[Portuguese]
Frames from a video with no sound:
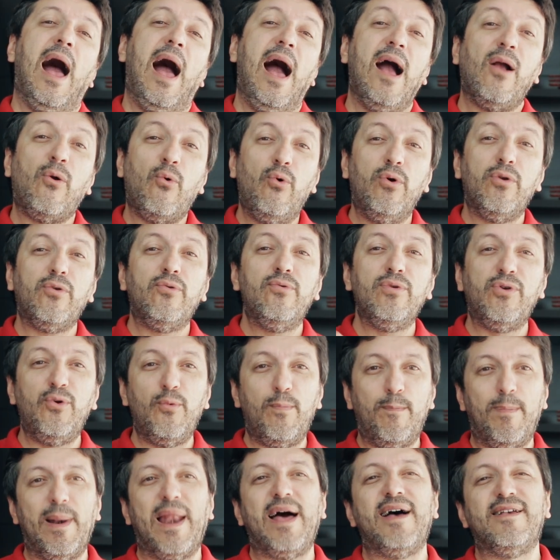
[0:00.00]
A cor com que
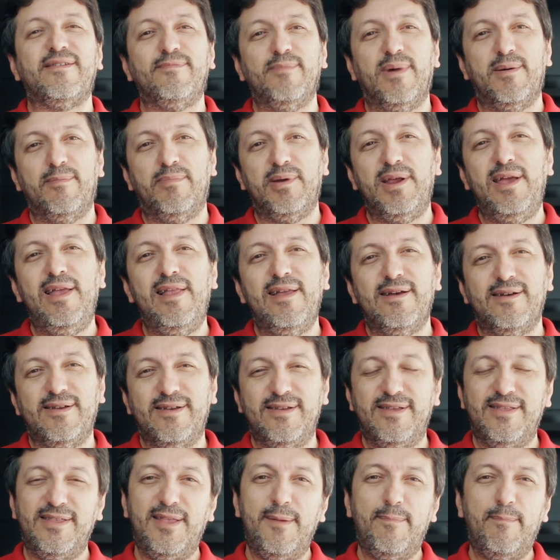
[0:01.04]
o plasma
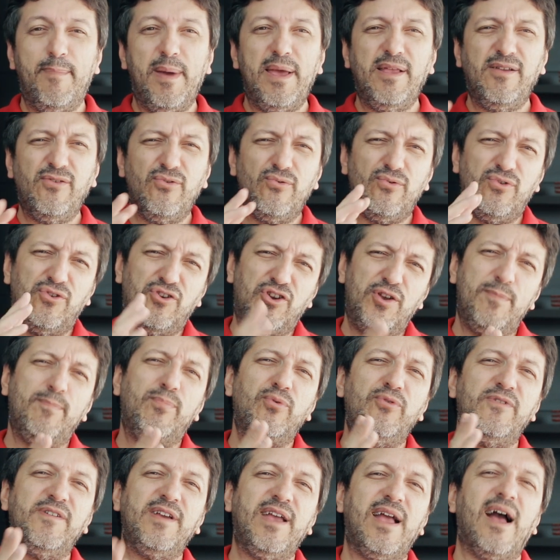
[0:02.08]
brilha depende do
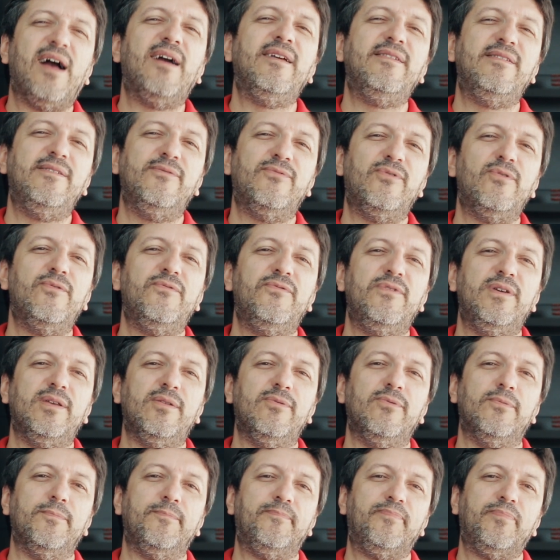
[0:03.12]
tipo de gás
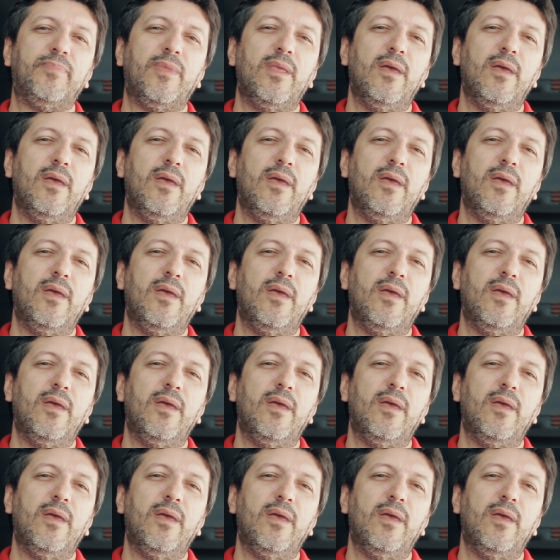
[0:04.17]
envolvido.